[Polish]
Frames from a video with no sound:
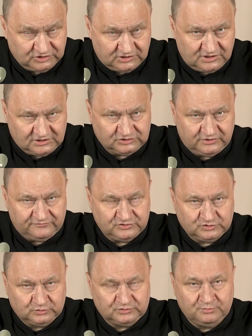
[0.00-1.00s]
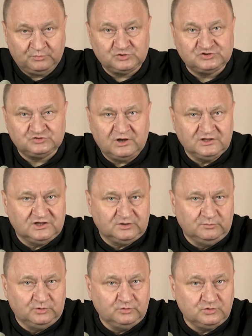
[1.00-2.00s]
się też, że wśród
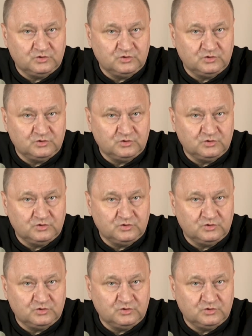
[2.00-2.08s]
posłanych był